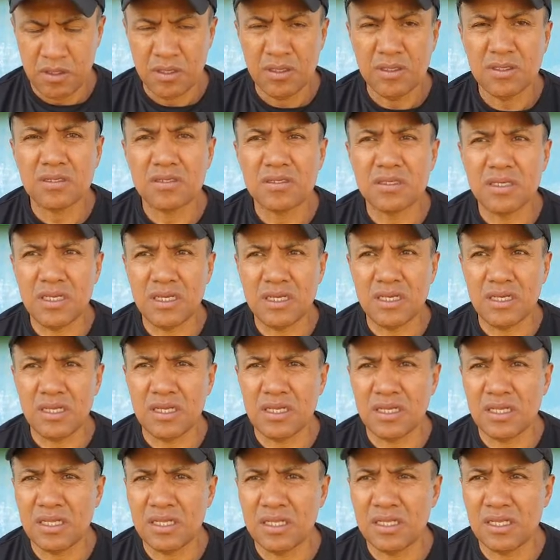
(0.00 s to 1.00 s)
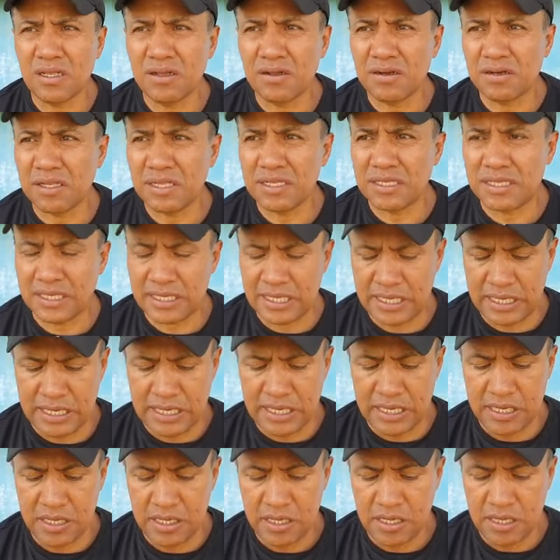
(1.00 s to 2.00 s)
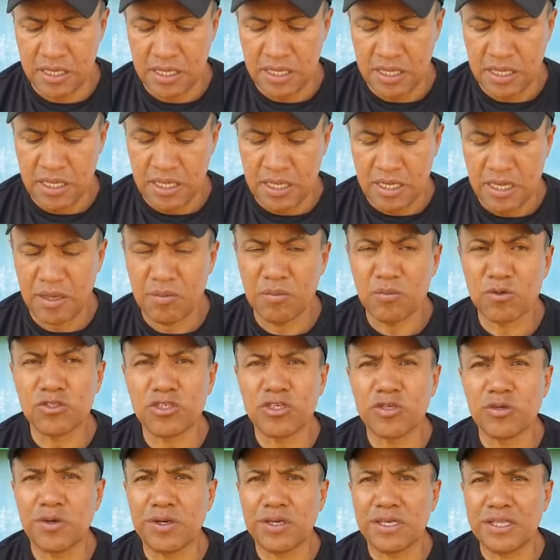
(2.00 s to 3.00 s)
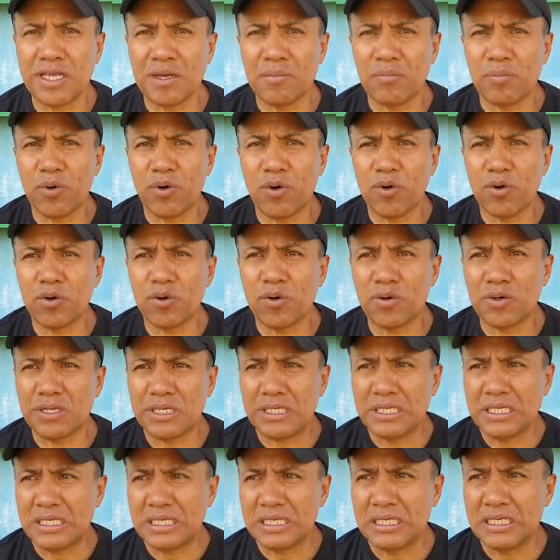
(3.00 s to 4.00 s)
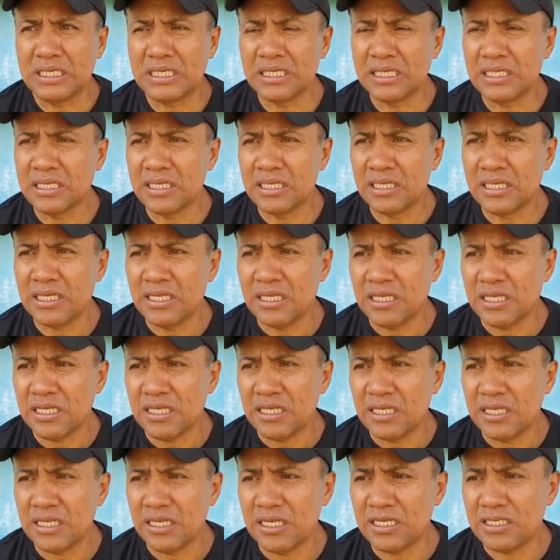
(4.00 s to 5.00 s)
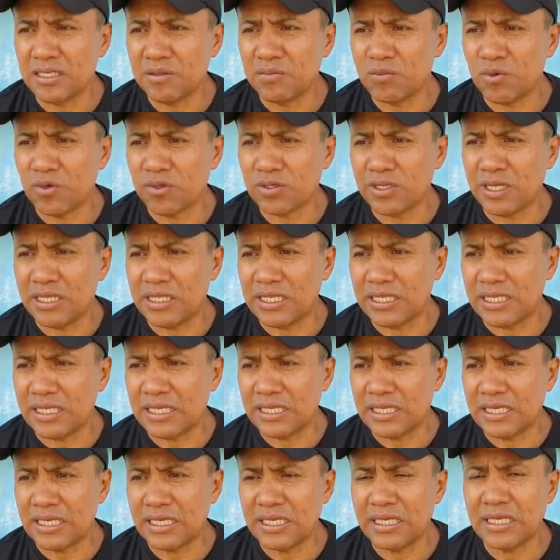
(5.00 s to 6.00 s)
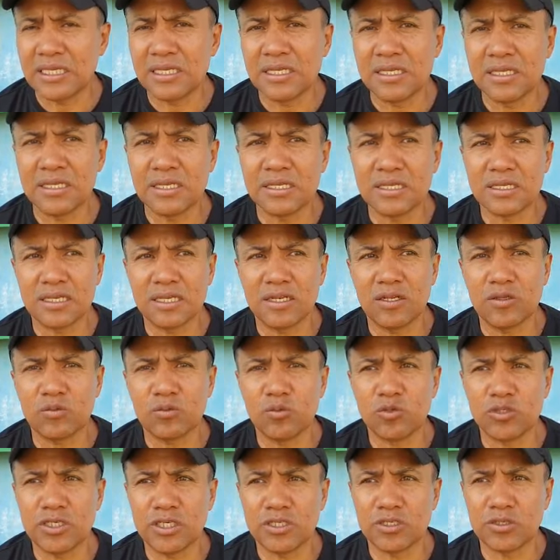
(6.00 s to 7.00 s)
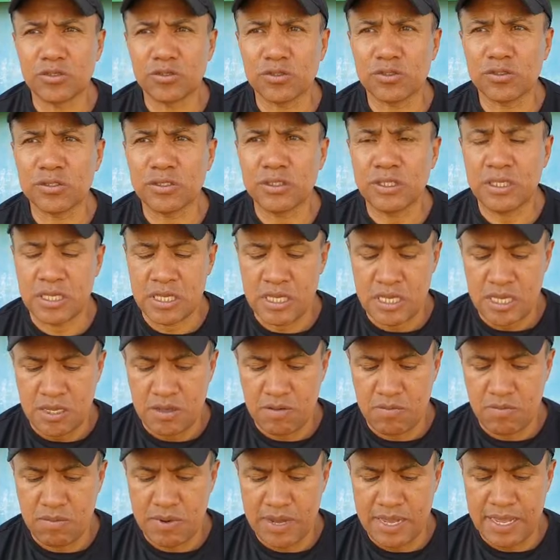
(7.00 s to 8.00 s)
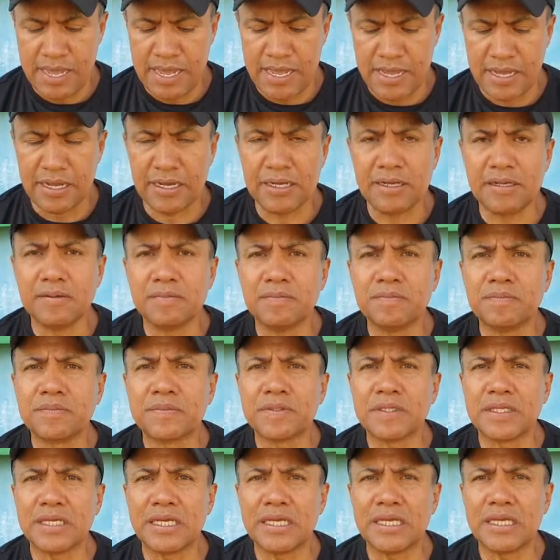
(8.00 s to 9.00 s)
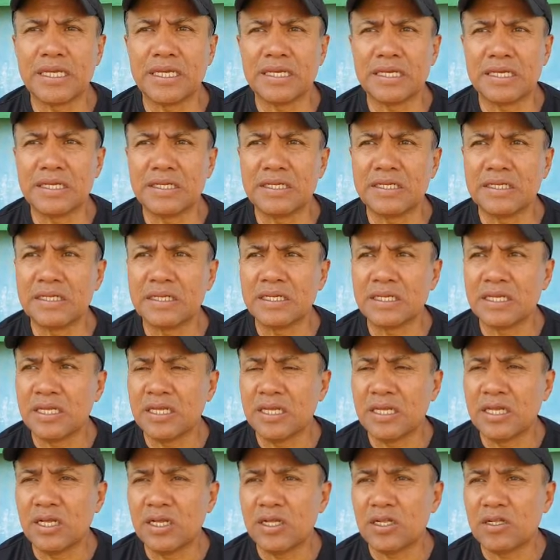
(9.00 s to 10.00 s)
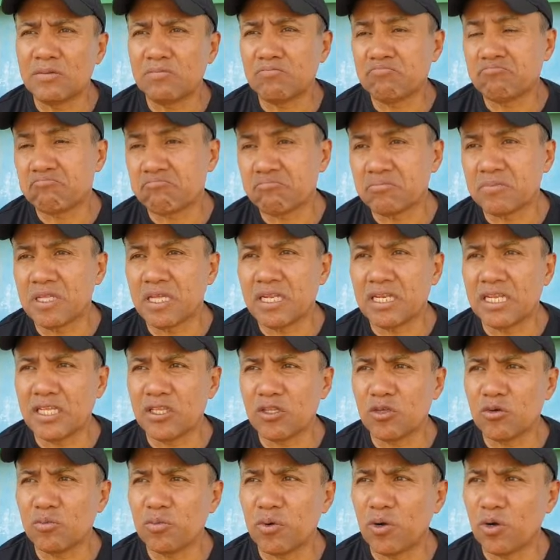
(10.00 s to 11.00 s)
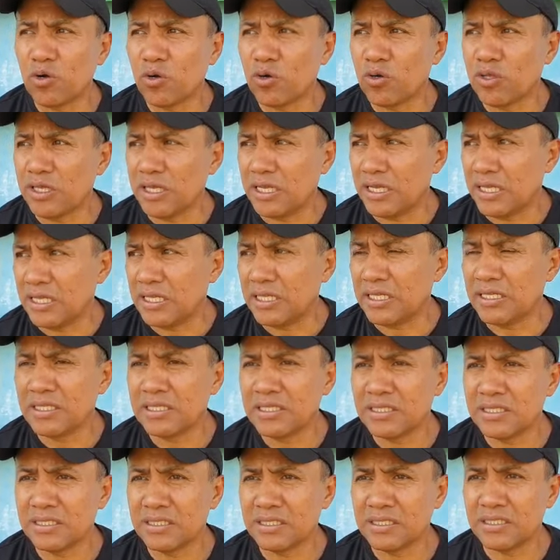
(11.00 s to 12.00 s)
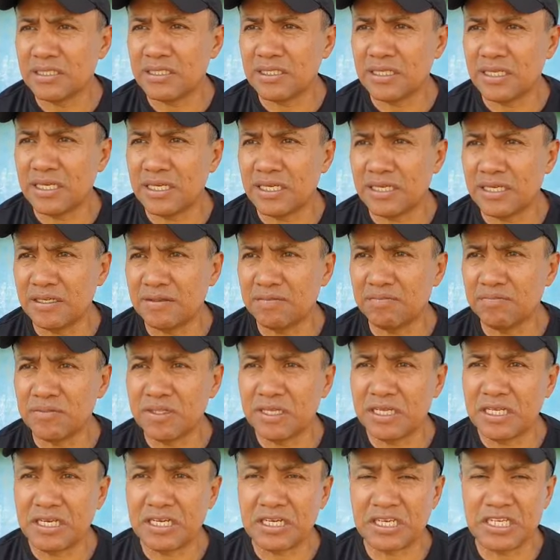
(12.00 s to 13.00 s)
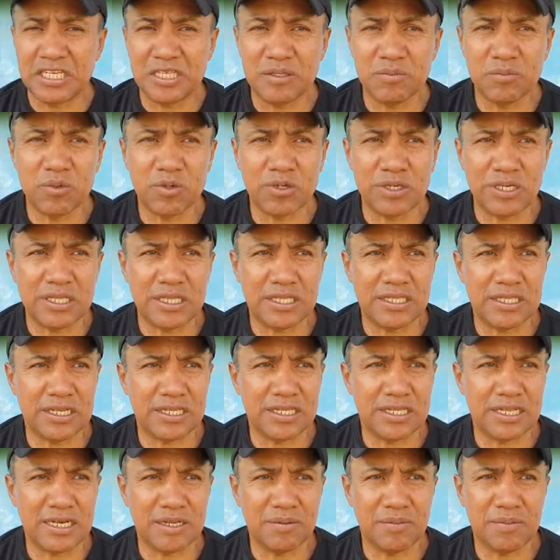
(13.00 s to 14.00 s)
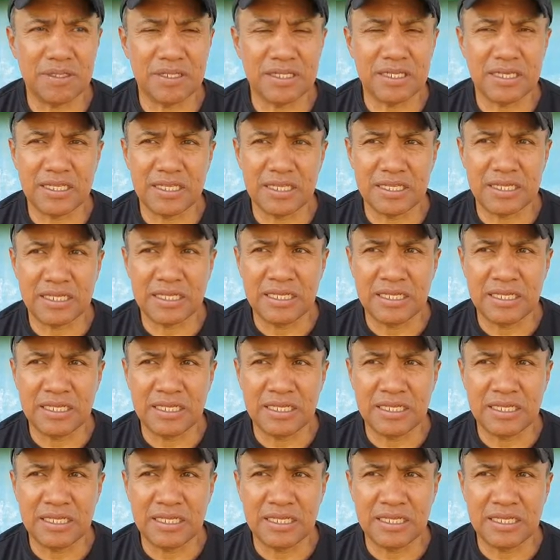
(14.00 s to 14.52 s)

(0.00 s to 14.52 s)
Sí, la verdad de que hemos ido ahí de a poco y y es importante que, los muchachos vayan eh, teniendo un poco de, ritmo y de tratar la manera de,